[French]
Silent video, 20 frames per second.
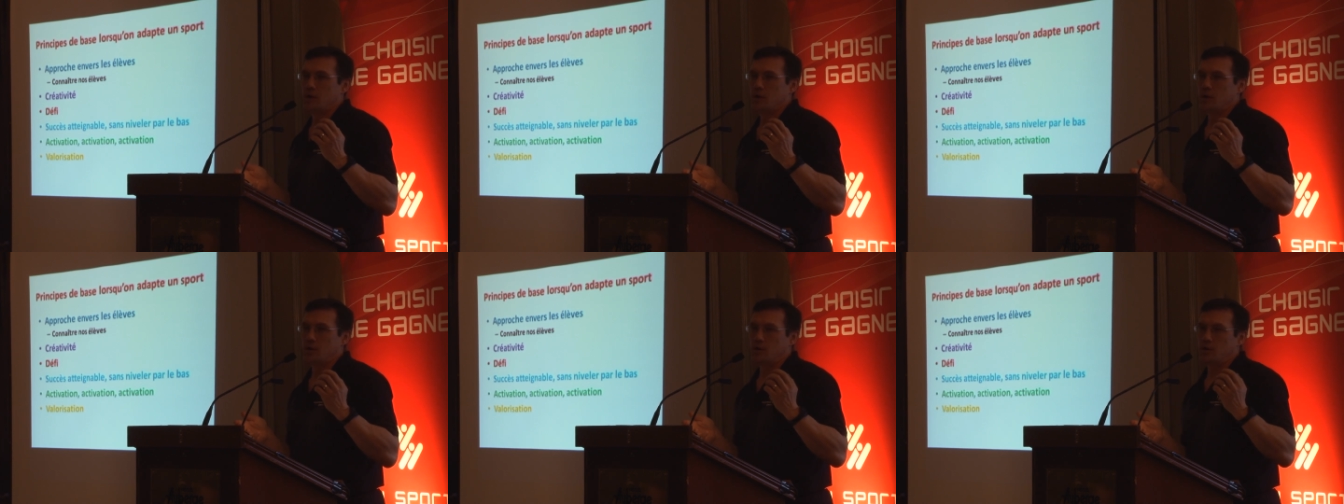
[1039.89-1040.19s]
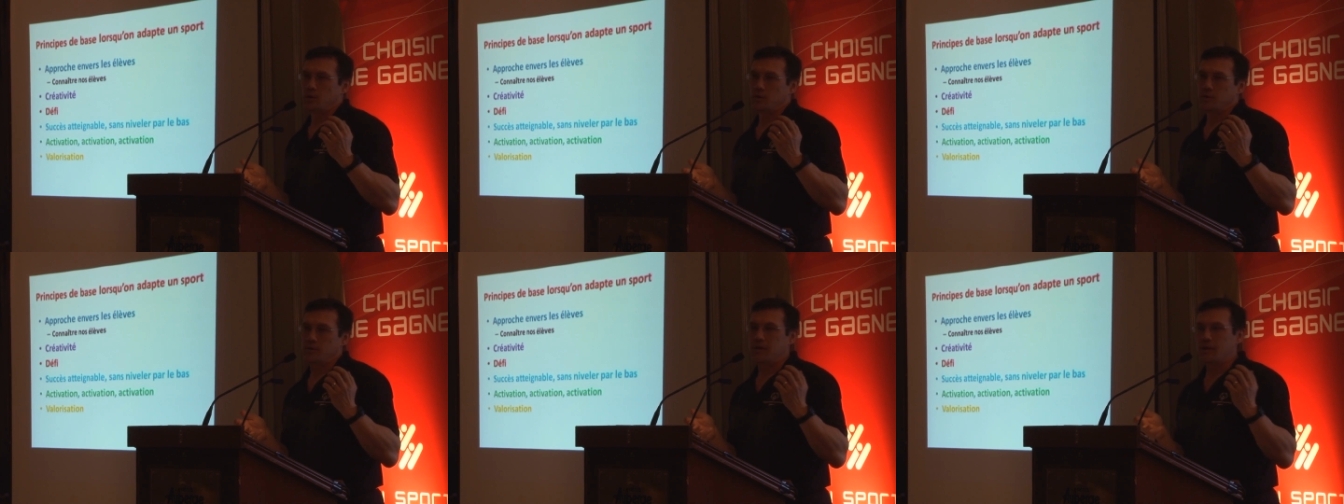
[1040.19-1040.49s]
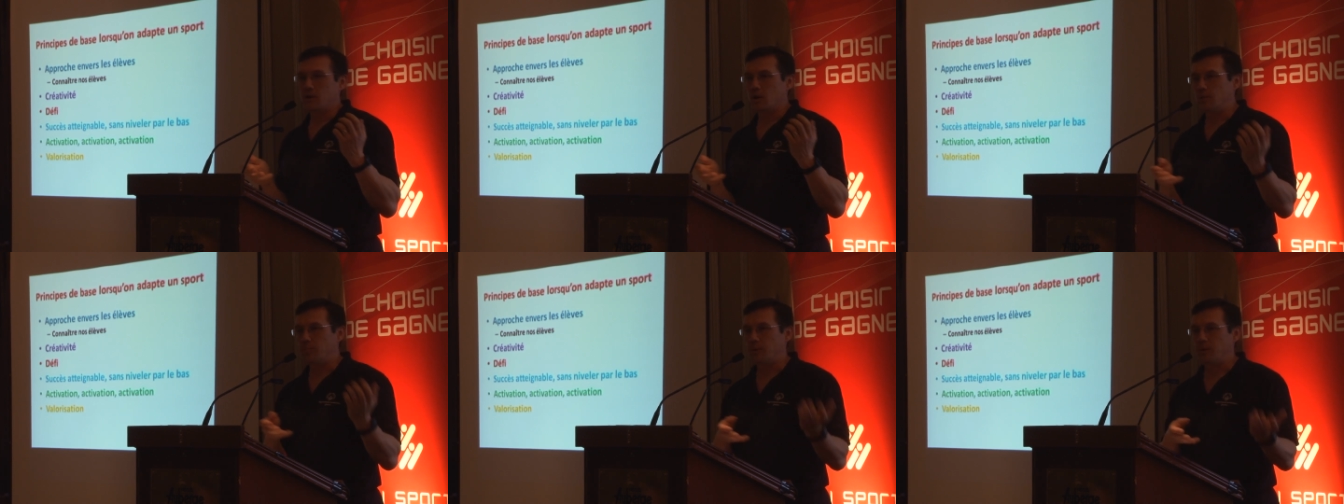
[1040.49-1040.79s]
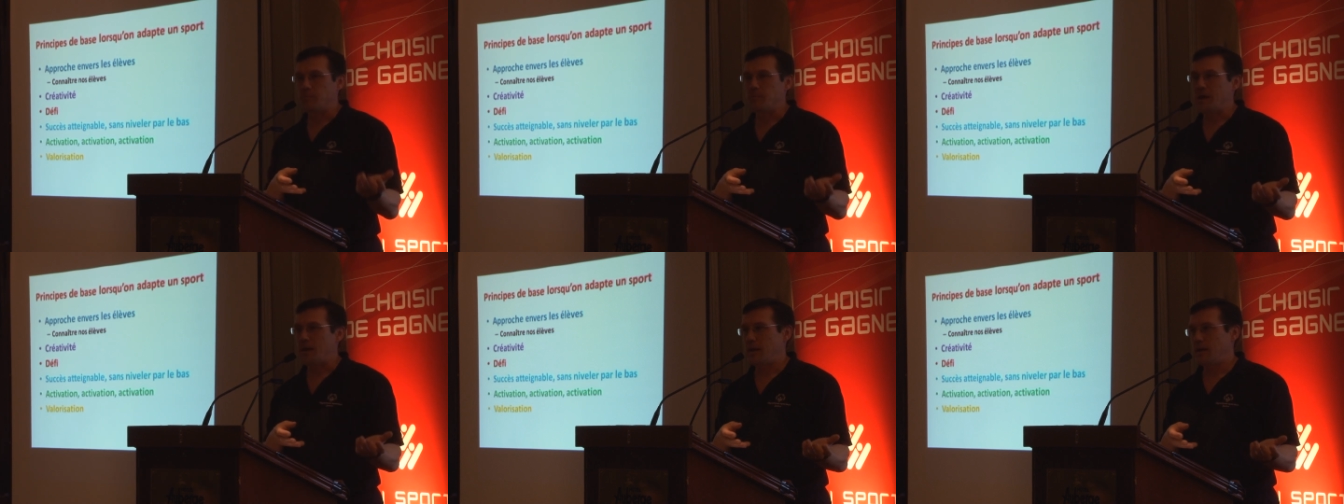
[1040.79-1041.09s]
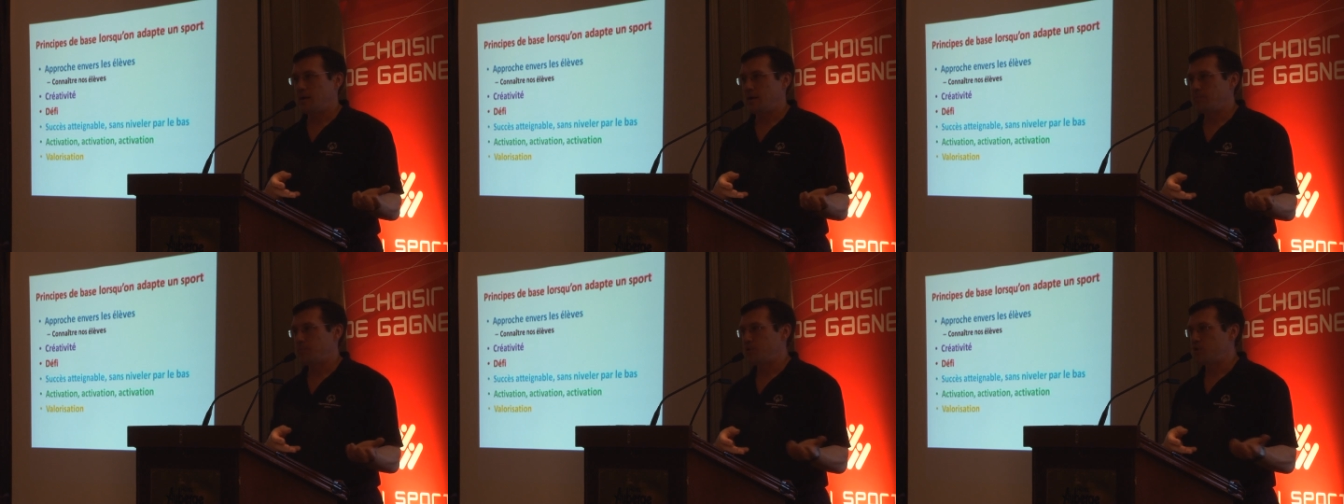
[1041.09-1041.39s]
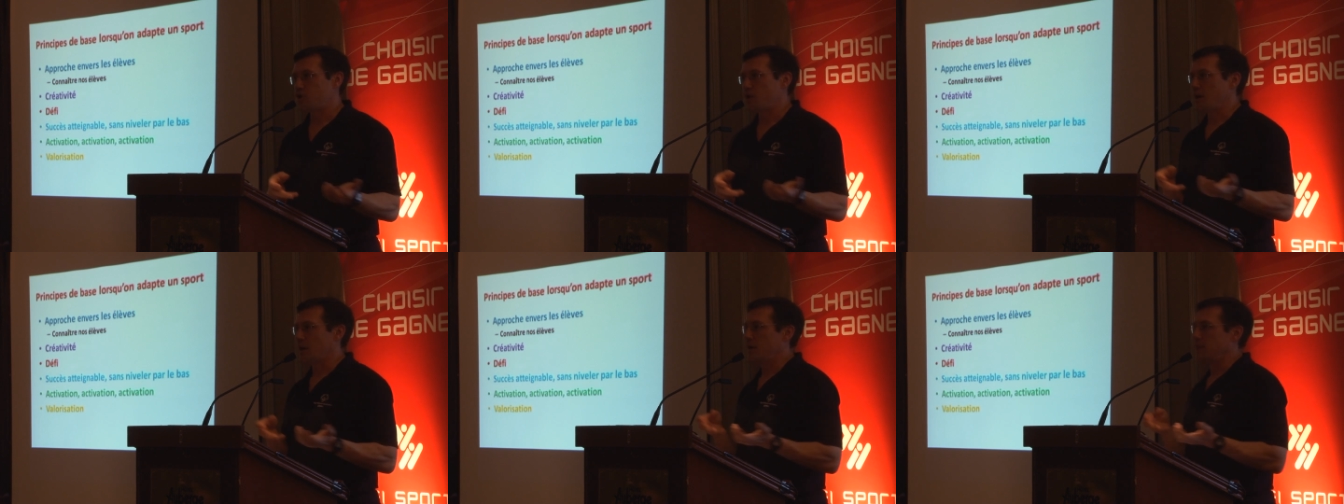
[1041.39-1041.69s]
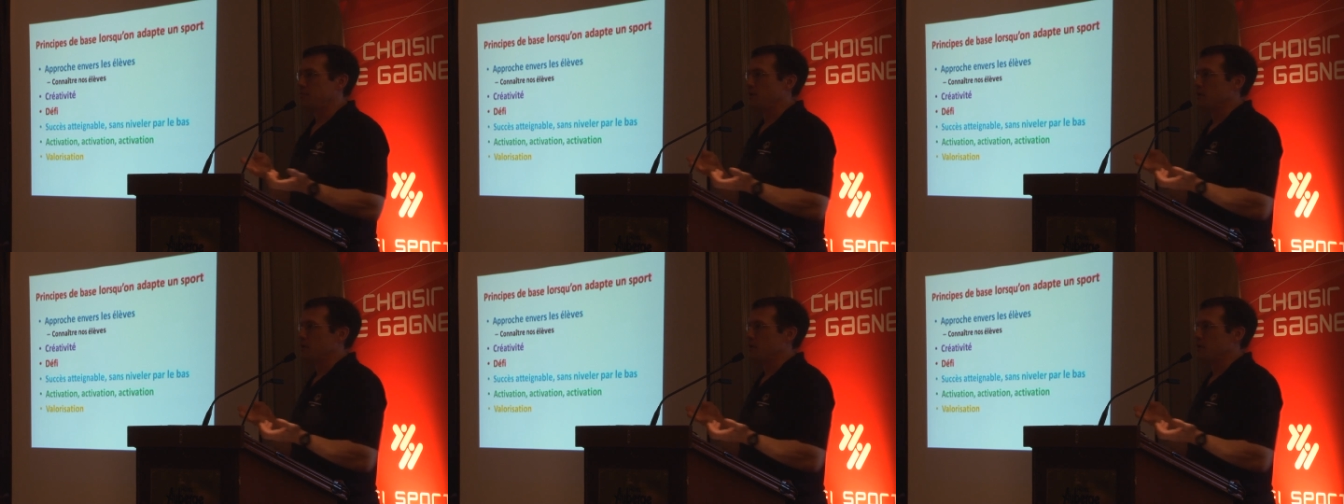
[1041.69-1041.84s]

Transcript: euh, d'école primaire, puis j'arrive